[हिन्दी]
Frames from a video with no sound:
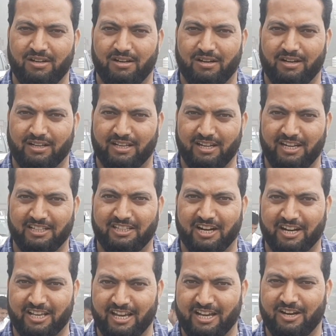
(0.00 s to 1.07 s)
के लिए
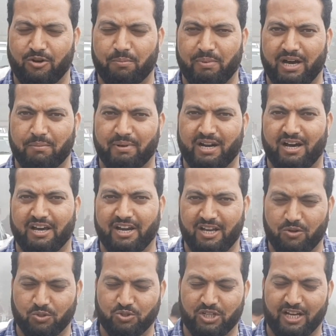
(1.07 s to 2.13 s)
धड़केगा और बार बार आने
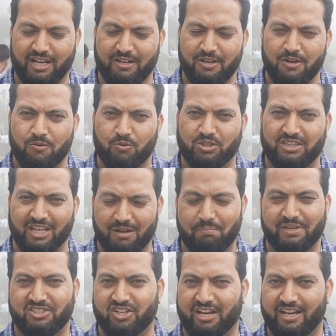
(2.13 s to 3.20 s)
को जो है वो दिल
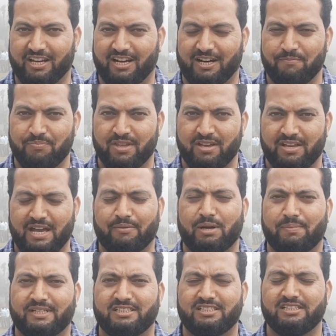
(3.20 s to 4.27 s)
भी चाहेगा कैमरा
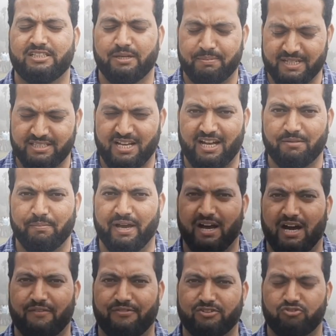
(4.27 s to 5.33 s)
पर्सन संजीव के साथ मैं
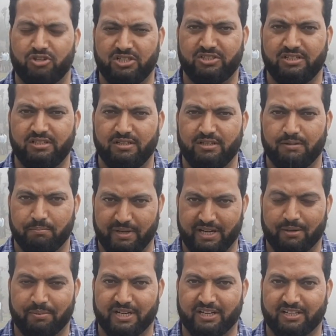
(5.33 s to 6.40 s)
हाफिज़ कुरेशी बनी
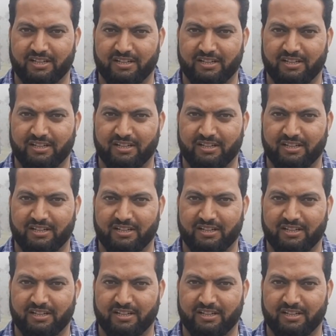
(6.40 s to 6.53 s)
अपडेट के